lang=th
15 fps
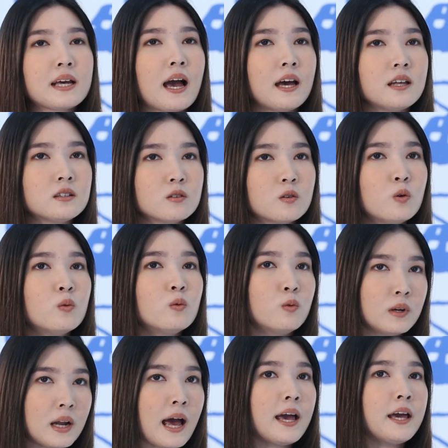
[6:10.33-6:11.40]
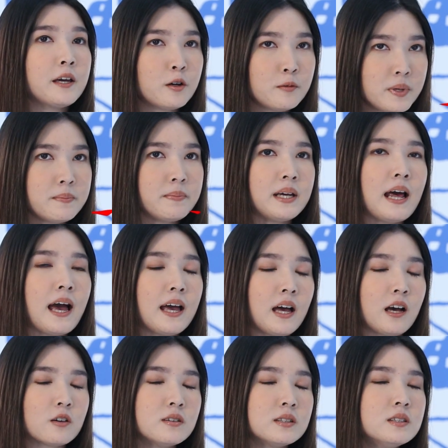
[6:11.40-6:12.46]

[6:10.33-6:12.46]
การขู่ไล่ก็เป็นไปได้ค่ะก็